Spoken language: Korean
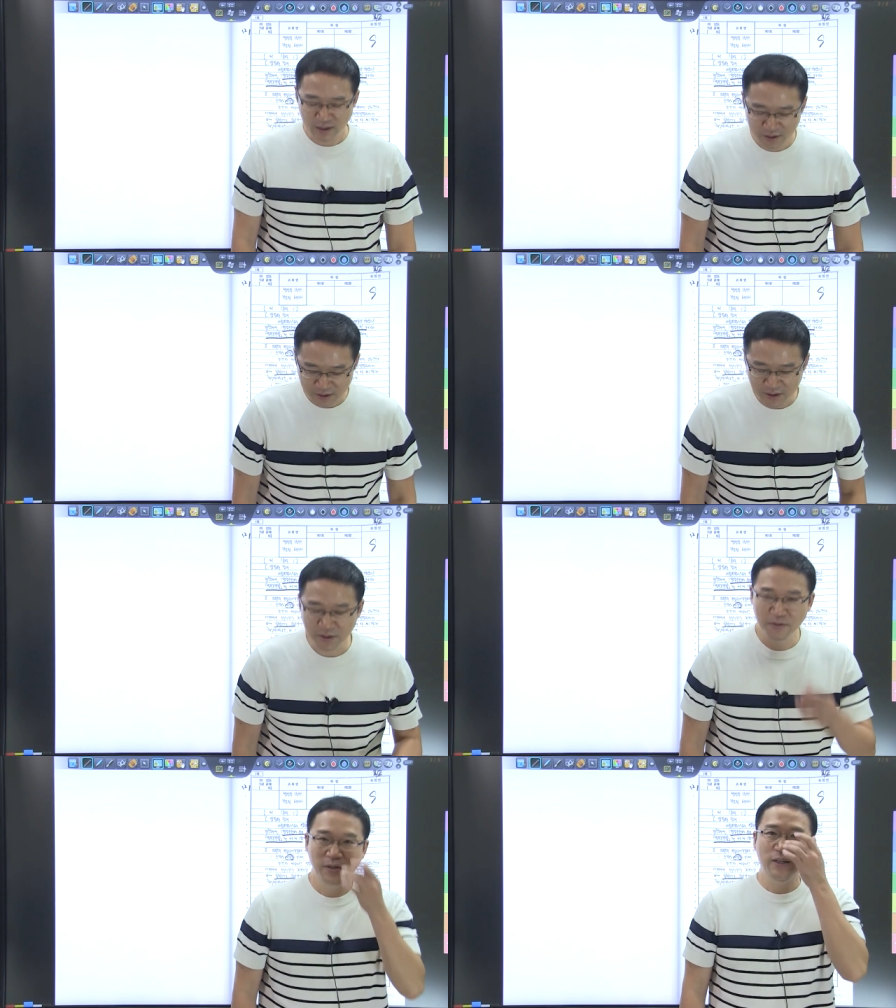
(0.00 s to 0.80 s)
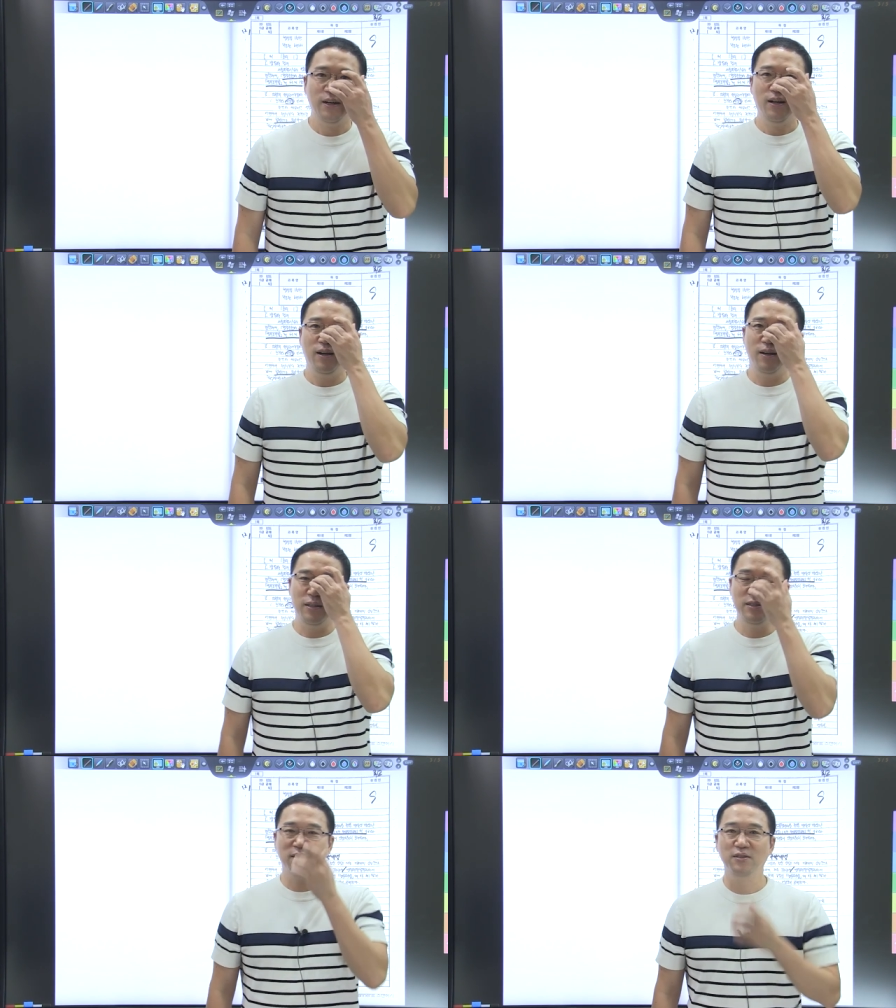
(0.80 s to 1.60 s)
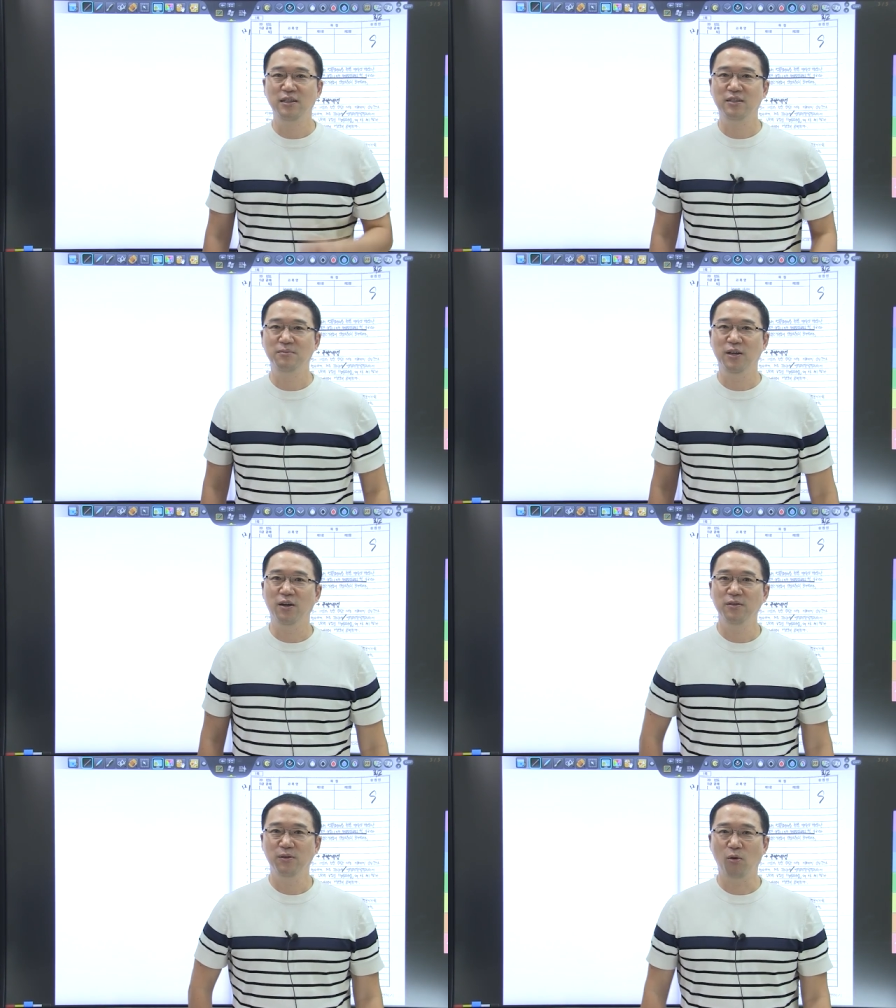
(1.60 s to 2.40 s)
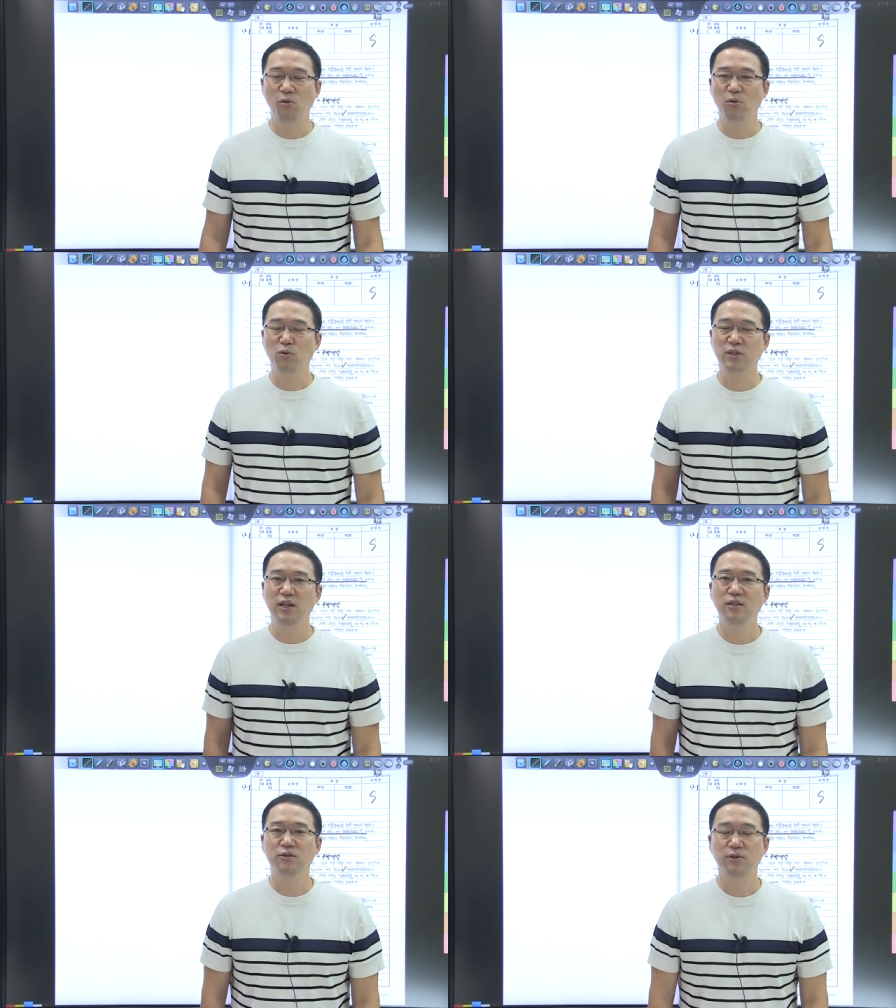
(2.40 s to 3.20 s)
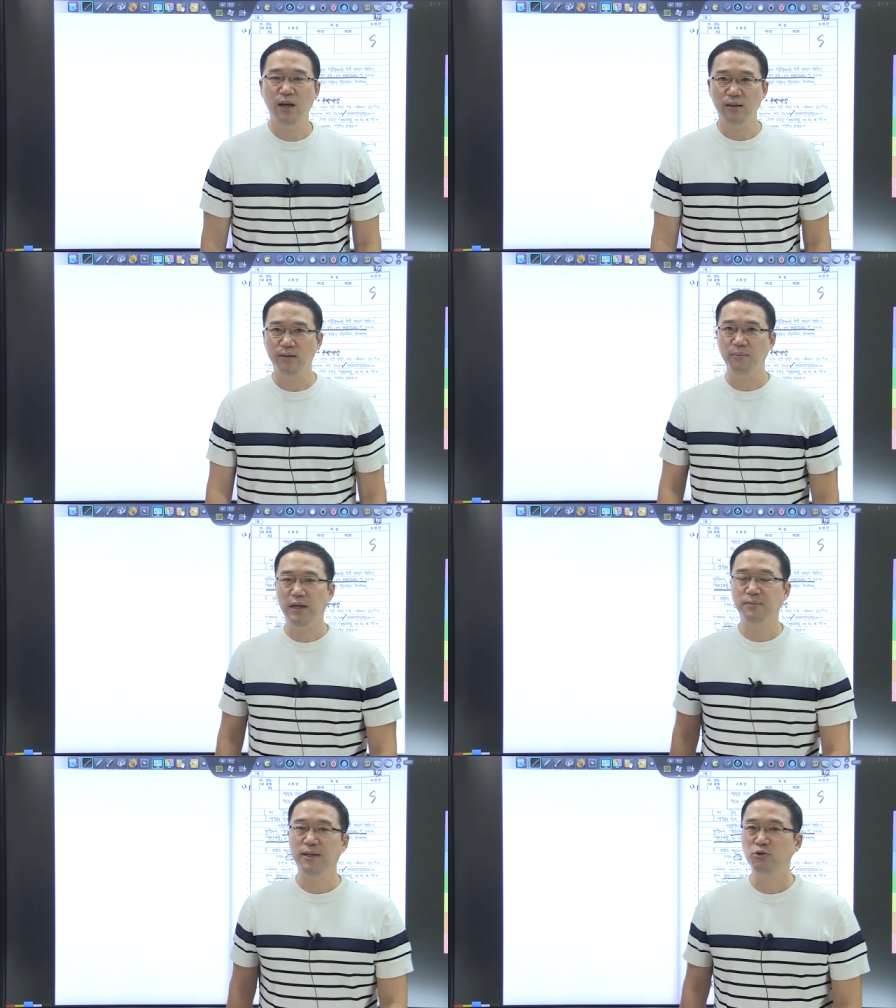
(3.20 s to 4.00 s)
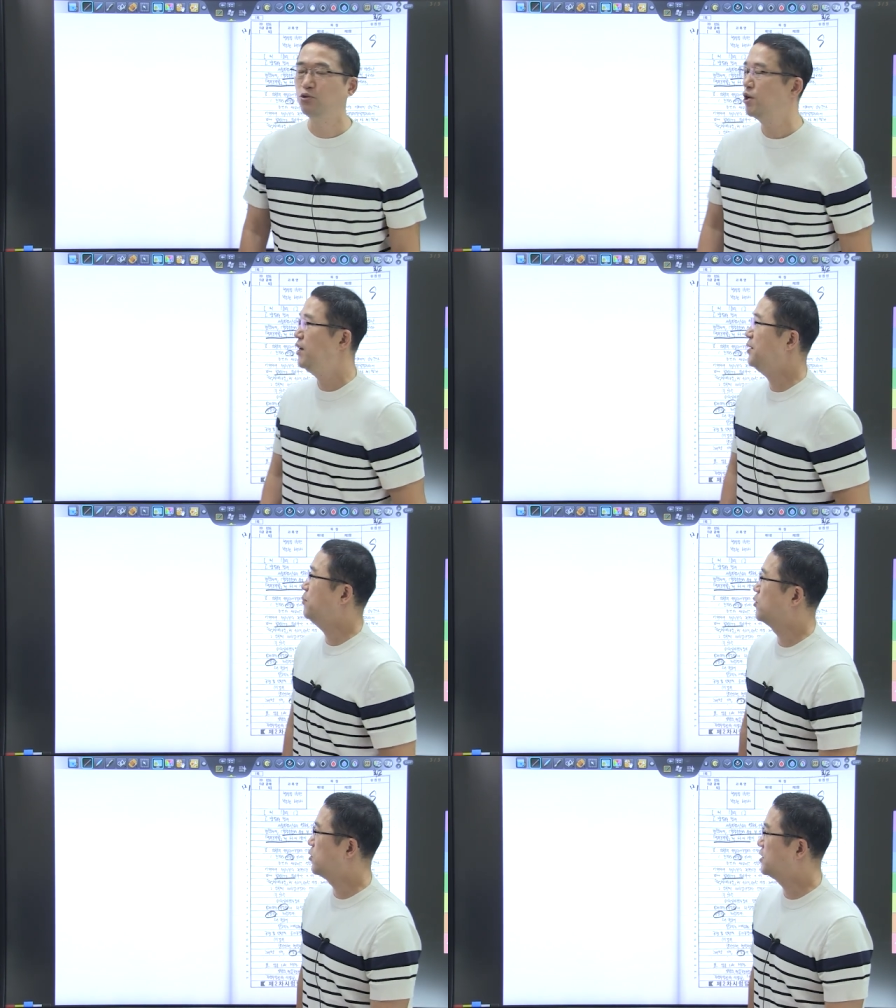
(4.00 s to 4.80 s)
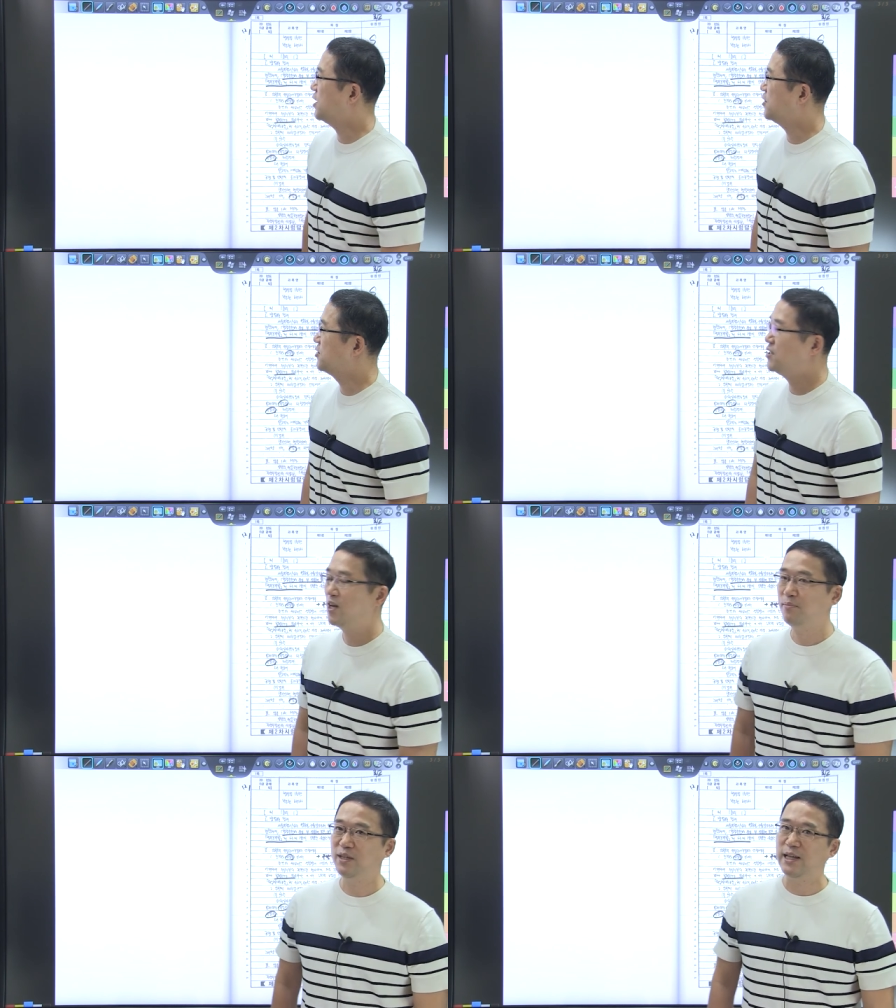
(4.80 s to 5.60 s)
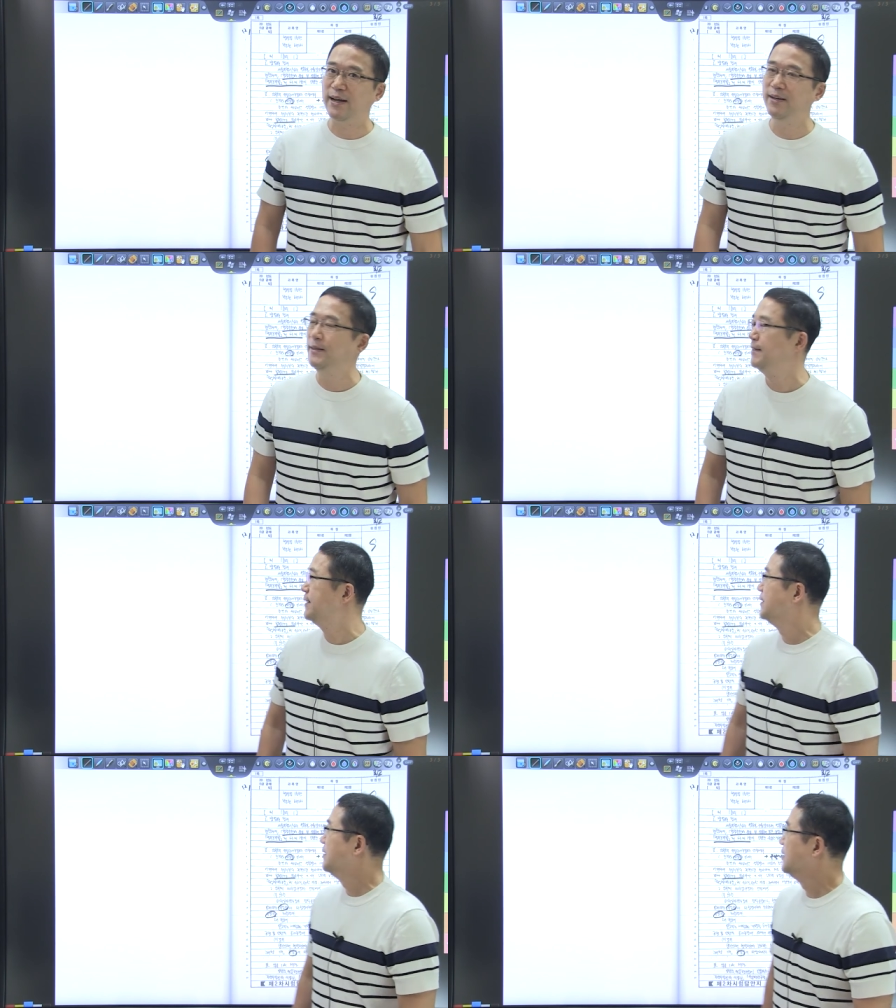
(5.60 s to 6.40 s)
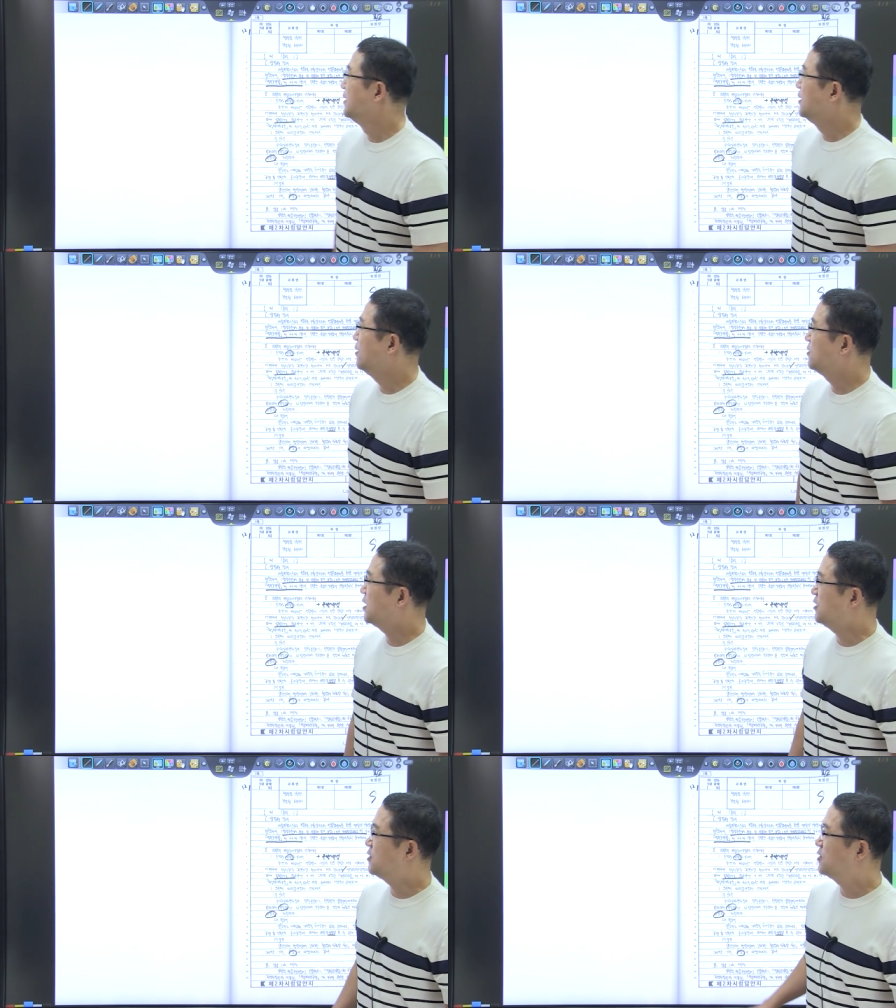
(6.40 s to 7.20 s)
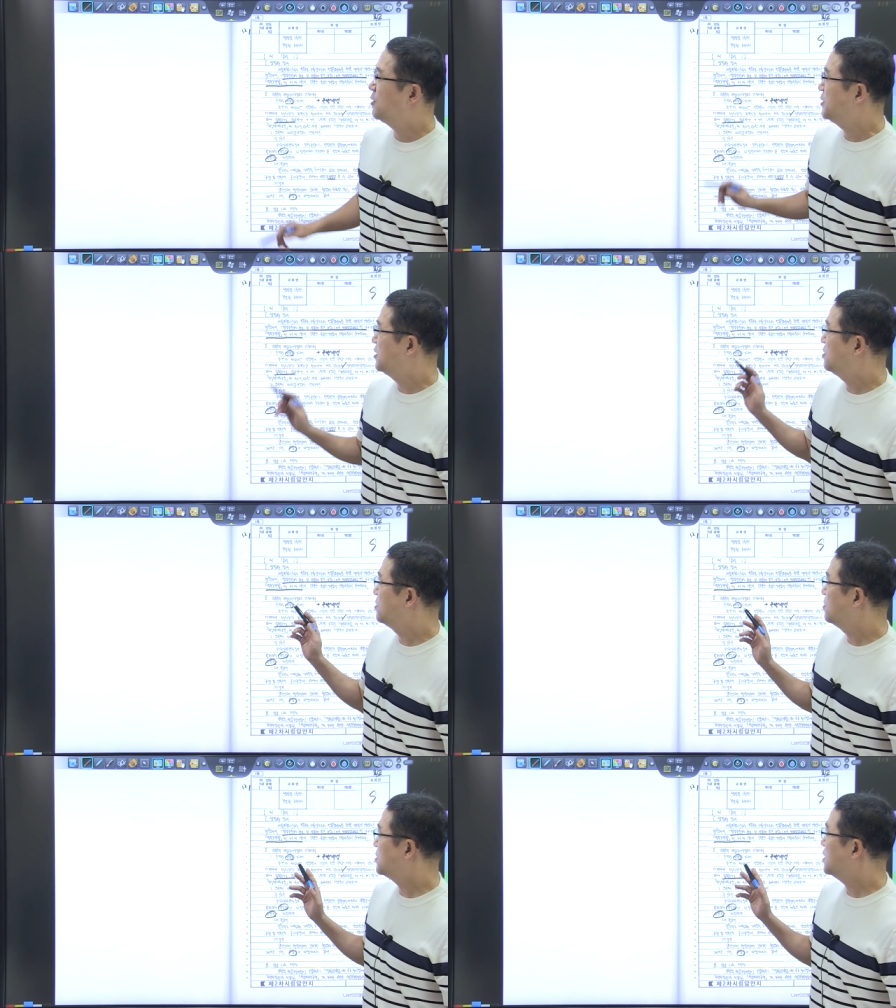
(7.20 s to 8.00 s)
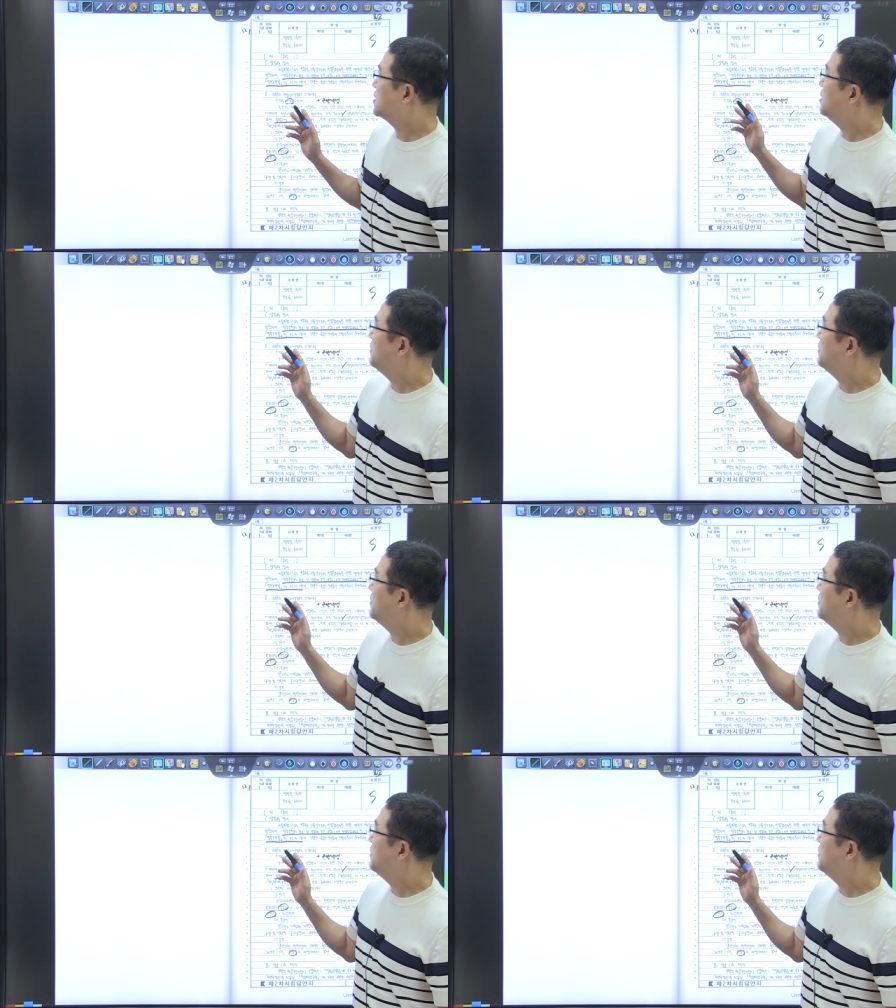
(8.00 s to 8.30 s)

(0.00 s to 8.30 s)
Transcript: 안녕하세요. 2020년 5급공채 1순환 마지막 6회 복동이 촬영을 시작합니다. 어, 잘 쓴다 반지들도 상당히